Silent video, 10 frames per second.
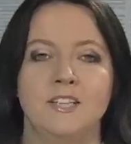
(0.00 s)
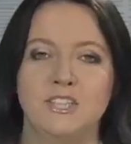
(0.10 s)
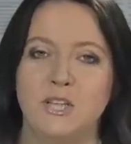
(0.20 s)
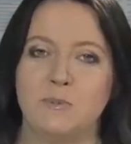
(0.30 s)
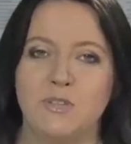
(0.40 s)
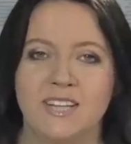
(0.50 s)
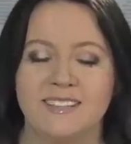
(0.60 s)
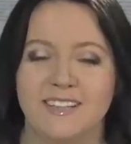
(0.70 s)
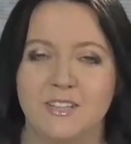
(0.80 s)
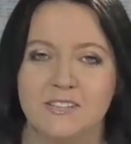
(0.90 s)
Dzień dobry,
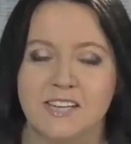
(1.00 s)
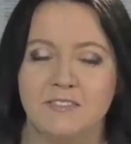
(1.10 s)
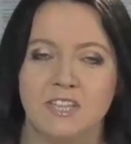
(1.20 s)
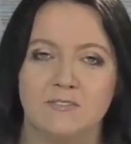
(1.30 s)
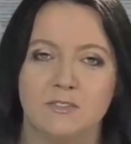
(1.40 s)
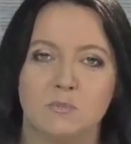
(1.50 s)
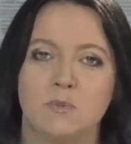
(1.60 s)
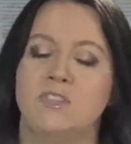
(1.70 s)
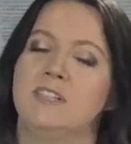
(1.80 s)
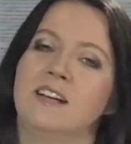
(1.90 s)
Janna Lichocka, witam w
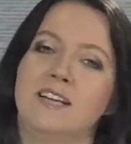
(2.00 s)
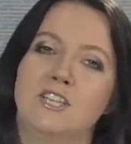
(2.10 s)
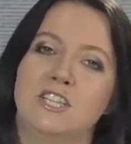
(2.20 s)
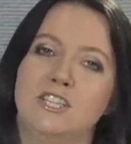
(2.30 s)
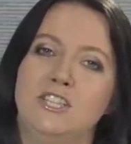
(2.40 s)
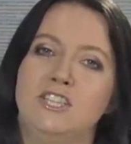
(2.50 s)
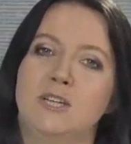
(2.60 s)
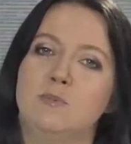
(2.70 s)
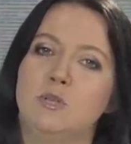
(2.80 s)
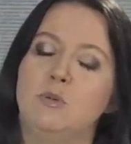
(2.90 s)
rozmowie niezależnej.
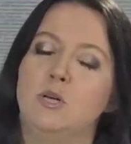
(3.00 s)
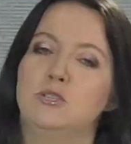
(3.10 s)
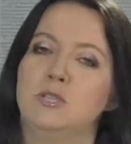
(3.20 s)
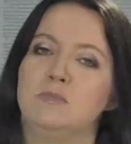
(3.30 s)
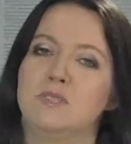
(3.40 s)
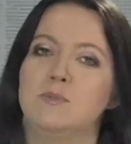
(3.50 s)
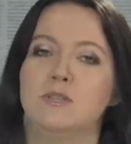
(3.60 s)
Dzisiaj moim gościem jest